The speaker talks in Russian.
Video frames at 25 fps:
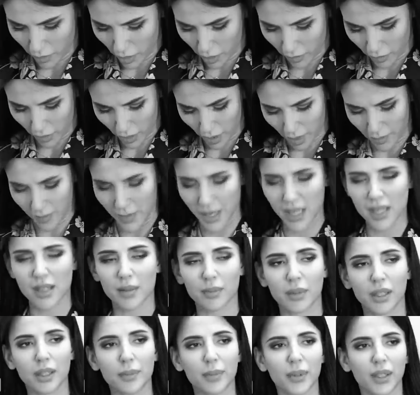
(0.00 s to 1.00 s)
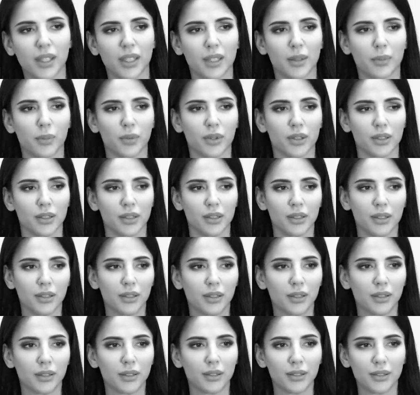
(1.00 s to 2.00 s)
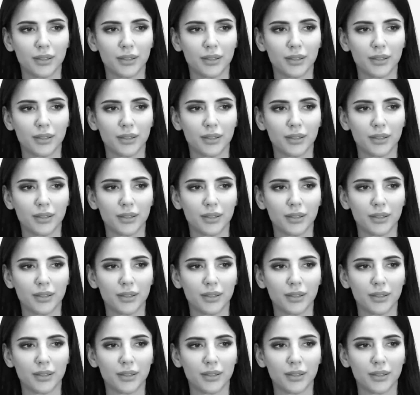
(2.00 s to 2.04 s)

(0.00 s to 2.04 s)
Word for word: может, все отменим, а пока не поздно? Нет.